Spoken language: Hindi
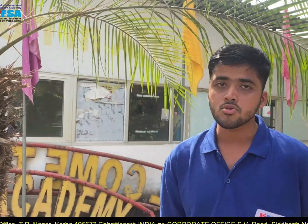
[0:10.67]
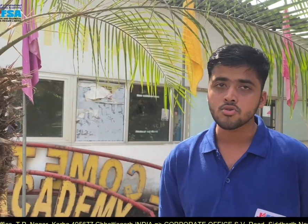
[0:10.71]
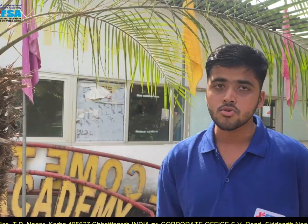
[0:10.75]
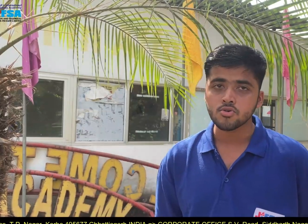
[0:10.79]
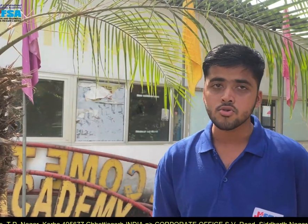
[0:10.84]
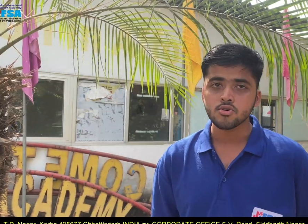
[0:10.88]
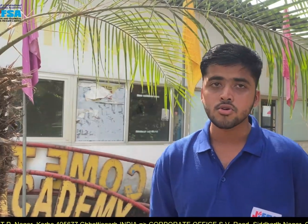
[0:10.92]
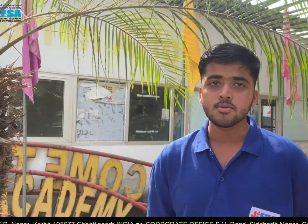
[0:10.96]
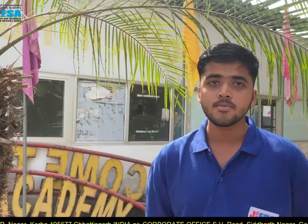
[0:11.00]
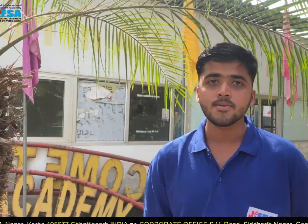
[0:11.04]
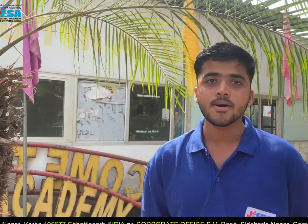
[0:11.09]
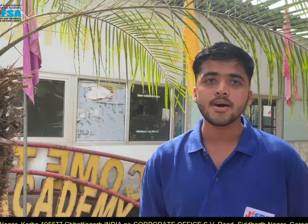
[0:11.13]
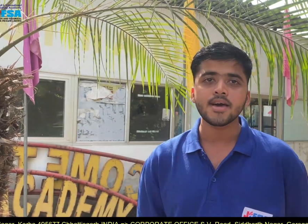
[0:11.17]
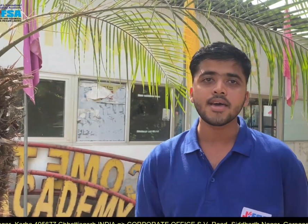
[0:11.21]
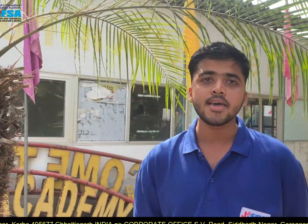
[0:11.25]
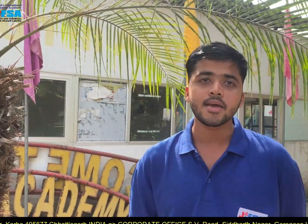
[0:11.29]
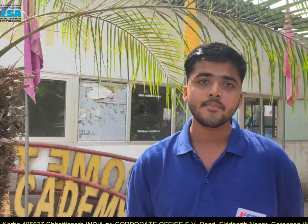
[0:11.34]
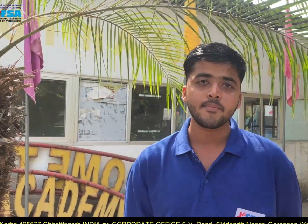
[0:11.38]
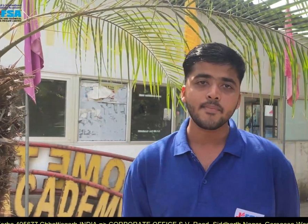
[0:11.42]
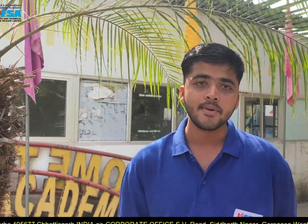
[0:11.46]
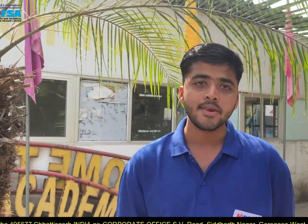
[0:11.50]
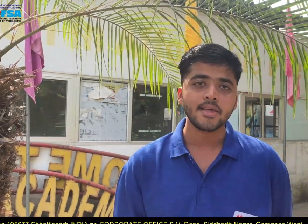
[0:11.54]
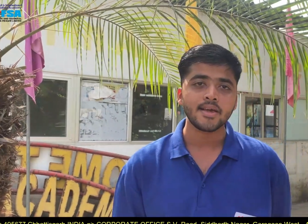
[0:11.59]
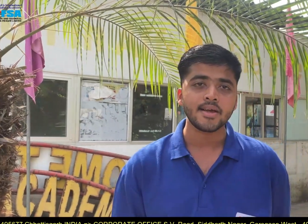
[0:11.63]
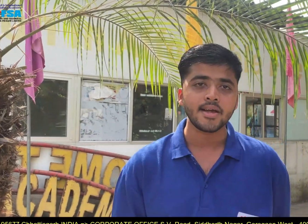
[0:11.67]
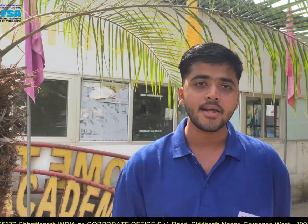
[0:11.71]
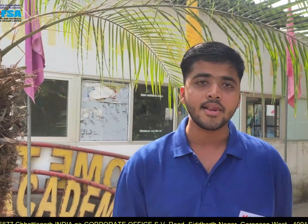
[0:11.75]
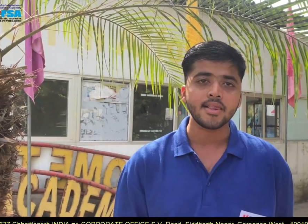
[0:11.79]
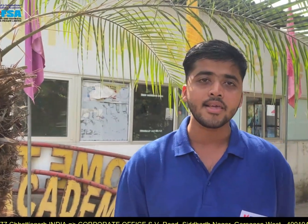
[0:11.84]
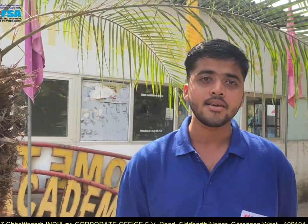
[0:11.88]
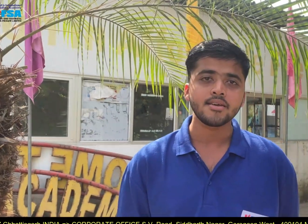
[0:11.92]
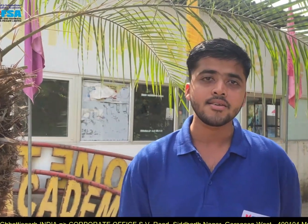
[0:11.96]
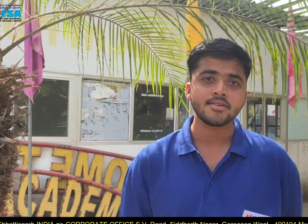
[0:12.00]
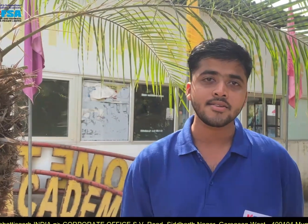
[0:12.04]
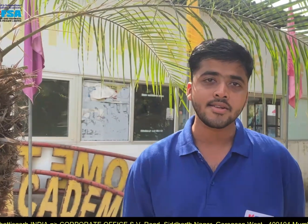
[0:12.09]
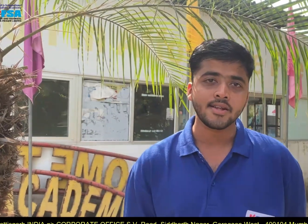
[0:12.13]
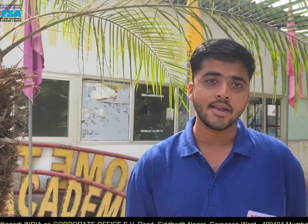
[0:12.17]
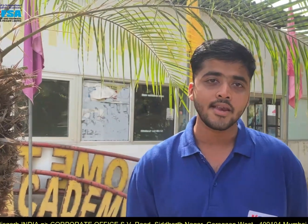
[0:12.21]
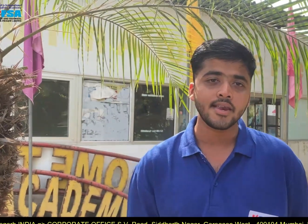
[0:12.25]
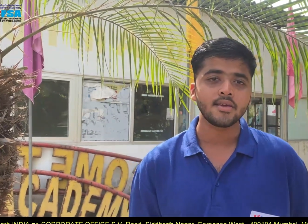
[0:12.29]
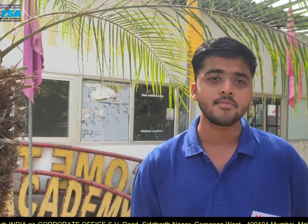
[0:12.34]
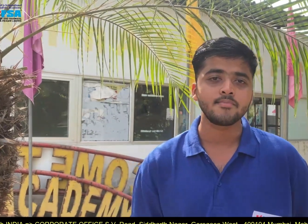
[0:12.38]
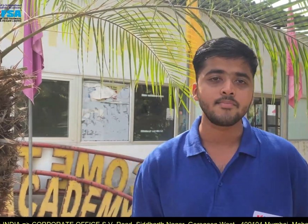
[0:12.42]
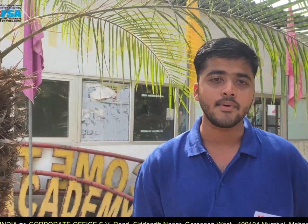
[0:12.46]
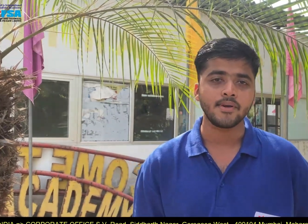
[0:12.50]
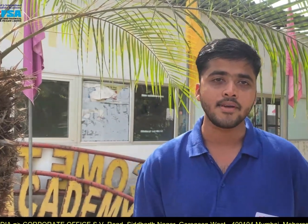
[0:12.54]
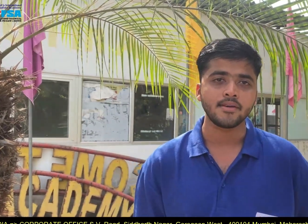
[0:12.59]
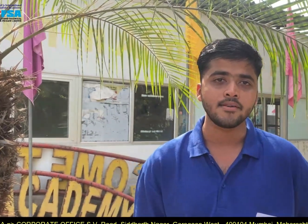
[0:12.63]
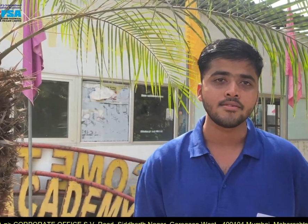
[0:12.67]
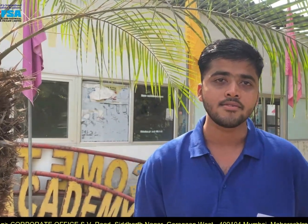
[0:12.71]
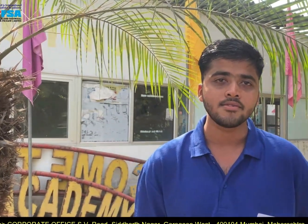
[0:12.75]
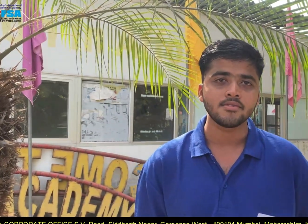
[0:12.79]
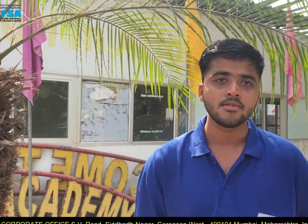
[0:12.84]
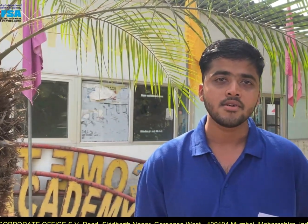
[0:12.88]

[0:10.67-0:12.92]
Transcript: कोरबा है एक महीने के लिए ट्रेनिंग में